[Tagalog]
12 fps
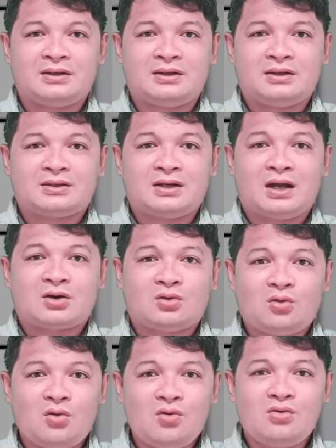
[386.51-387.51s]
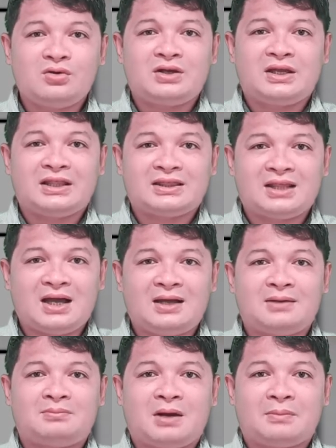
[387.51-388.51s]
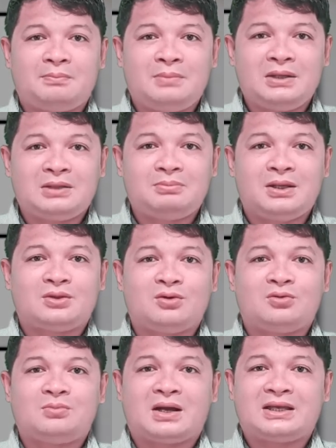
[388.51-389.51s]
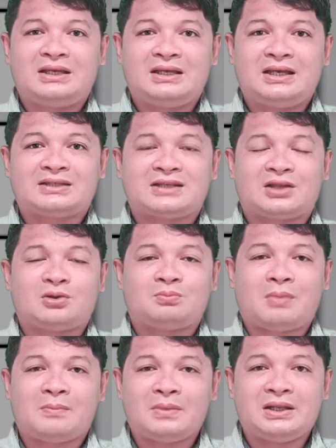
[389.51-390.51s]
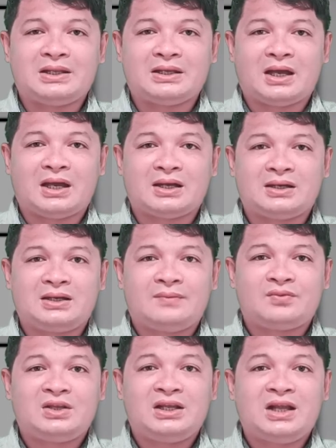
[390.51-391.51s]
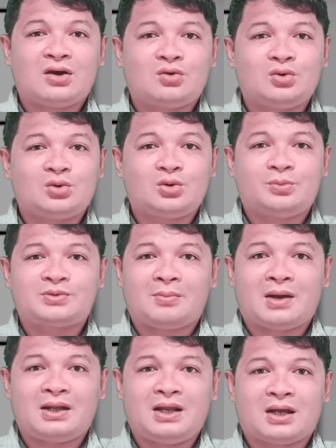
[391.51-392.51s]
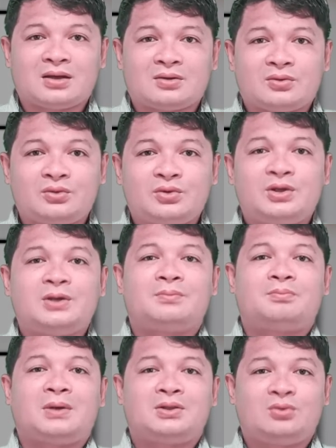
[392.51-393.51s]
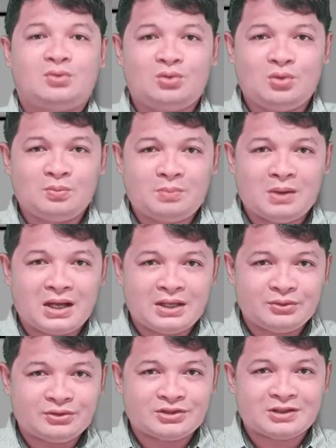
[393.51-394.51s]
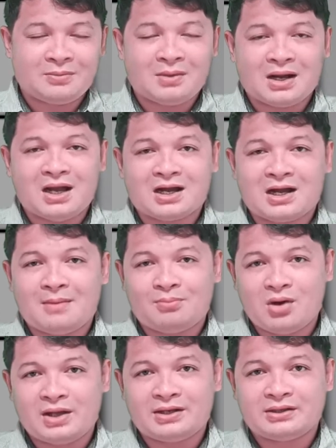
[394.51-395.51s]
nga kung kita magbitbit o maggiya sa atong pamilya di lang kutob sa mga anak kundi padulong pagayod sa mga kaapuhan